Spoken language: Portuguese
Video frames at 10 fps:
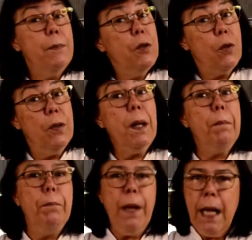biscoito é
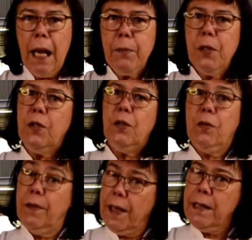bem rapidinho
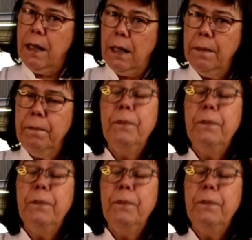de fazer